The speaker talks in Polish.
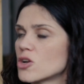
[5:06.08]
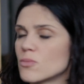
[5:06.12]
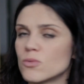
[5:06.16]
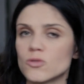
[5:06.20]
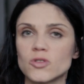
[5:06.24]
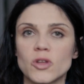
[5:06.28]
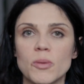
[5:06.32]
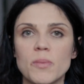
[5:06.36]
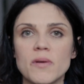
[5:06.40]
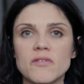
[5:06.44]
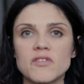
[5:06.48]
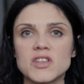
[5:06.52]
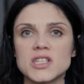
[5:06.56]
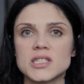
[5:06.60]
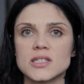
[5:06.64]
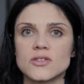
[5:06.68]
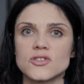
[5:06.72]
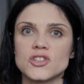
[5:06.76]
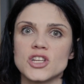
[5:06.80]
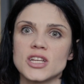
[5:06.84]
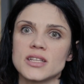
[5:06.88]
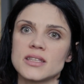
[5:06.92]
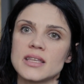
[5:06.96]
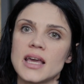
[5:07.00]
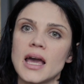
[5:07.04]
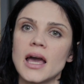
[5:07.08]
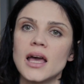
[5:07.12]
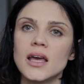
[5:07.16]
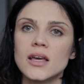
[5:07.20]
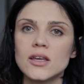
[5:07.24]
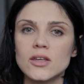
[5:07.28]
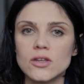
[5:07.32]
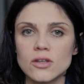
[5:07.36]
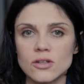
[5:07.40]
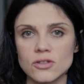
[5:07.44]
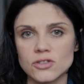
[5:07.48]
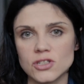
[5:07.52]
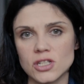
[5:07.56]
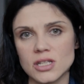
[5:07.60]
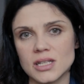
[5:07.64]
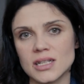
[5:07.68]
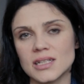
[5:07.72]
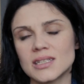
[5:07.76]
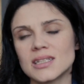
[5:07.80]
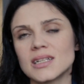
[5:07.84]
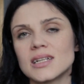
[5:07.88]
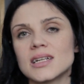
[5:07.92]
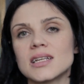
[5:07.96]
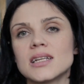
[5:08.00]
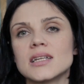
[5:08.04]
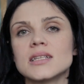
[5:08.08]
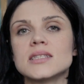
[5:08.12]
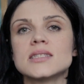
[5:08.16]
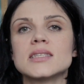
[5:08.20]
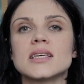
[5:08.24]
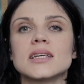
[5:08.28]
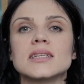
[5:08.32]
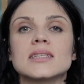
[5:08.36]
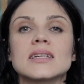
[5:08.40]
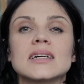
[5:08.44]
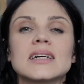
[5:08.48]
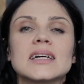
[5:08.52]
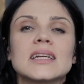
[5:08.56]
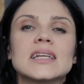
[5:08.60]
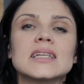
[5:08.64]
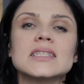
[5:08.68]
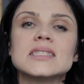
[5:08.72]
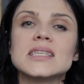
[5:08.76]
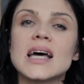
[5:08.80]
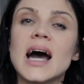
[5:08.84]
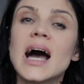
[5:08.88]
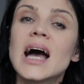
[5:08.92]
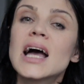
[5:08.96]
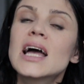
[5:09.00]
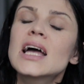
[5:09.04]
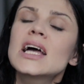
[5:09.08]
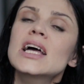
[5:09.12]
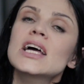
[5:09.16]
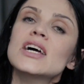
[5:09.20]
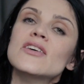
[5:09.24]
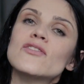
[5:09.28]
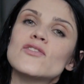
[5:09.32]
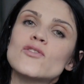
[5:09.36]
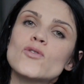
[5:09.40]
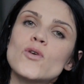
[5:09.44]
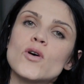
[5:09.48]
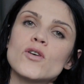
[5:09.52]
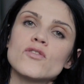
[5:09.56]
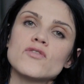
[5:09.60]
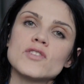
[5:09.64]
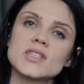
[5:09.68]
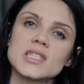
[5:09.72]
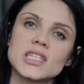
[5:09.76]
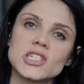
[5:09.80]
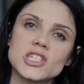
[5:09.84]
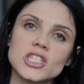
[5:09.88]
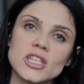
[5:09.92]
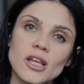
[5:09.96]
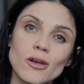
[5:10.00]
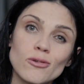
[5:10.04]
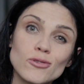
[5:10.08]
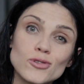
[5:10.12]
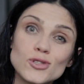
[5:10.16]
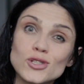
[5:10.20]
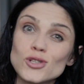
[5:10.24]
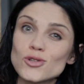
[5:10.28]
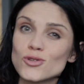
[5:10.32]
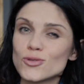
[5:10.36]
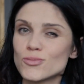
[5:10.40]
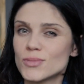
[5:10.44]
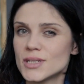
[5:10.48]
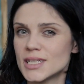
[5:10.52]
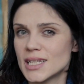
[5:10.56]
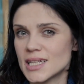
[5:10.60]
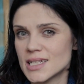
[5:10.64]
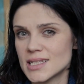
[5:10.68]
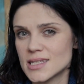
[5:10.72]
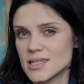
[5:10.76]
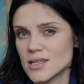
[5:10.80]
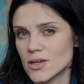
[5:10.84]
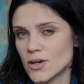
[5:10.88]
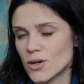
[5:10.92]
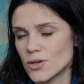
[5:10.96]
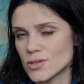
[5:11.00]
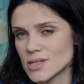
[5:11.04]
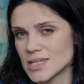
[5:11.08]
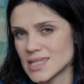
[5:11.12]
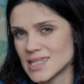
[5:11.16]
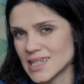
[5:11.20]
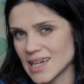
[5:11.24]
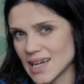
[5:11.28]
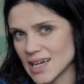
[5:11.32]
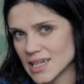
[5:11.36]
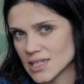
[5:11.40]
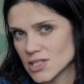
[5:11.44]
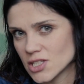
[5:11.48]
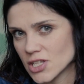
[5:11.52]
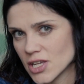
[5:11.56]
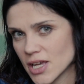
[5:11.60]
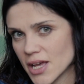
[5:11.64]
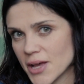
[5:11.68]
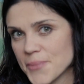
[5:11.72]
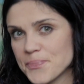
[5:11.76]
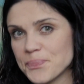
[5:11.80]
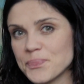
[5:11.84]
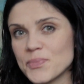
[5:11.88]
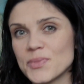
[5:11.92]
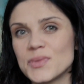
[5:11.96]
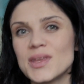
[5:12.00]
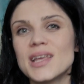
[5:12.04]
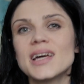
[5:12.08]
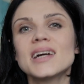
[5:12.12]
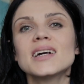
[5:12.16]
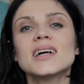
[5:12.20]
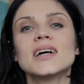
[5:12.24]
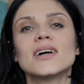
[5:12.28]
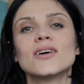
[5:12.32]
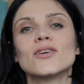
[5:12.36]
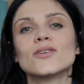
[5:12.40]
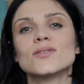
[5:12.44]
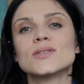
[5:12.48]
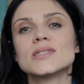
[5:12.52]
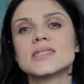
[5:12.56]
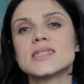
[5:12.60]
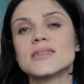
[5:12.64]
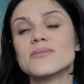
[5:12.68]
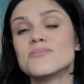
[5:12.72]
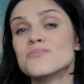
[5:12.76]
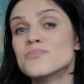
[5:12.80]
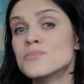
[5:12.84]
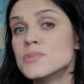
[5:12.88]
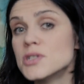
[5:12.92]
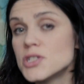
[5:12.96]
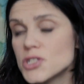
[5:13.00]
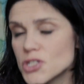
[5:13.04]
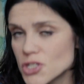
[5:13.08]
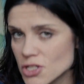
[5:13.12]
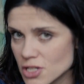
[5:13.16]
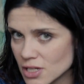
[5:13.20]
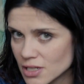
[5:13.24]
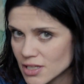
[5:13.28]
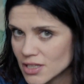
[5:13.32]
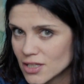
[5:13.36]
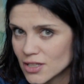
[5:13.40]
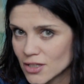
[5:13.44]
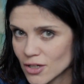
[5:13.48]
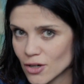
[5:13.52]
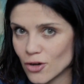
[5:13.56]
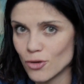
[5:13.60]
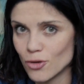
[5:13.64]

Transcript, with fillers: robią to pewnie codziennie i on się tak nakręca i nakręca. W głowie zaczynają się ruminacje o zdradzie, nękające myśli i